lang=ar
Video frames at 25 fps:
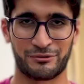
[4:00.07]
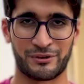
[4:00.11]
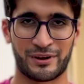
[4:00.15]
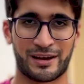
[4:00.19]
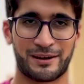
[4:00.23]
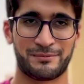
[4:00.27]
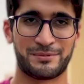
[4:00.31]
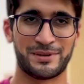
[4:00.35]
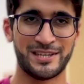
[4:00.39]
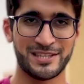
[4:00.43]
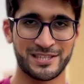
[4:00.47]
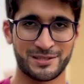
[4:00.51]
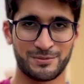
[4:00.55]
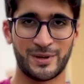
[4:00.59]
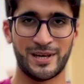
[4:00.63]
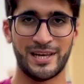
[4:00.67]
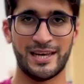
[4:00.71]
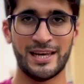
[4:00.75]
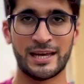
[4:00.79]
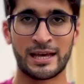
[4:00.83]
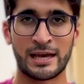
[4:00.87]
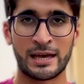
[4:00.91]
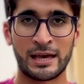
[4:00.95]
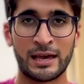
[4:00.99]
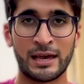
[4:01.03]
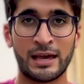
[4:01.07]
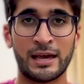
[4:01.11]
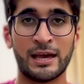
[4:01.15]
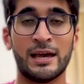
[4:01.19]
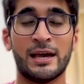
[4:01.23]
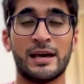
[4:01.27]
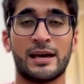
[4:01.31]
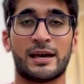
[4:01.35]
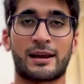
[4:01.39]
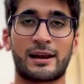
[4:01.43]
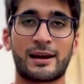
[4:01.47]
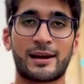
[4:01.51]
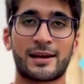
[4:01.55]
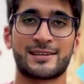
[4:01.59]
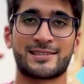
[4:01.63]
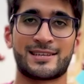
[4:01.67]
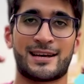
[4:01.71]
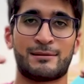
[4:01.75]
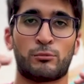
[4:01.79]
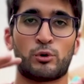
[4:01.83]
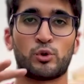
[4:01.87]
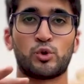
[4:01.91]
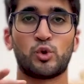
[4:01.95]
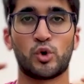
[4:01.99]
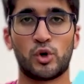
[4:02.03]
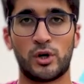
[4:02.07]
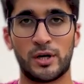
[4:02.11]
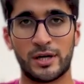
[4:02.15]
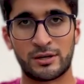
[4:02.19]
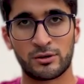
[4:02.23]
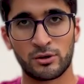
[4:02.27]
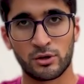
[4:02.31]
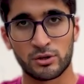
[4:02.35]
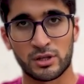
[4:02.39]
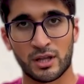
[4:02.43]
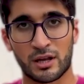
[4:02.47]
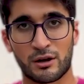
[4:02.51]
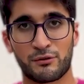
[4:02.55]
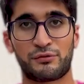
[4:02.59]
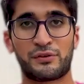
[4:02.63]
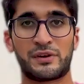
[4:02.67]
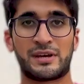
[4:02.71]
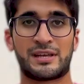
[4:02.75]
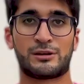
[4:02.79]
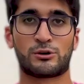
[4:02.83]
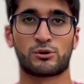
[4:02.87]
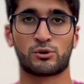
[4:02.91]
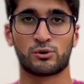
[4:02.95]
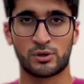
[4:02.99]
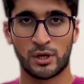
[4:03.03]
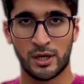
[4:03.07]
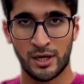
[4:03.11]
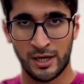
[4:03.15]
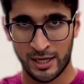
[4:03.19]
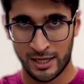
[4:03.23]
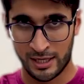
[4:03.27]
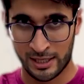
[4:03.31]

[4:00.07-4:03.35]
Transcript: فبالنسبة لي نركز على موضوع انه الطرفين يكون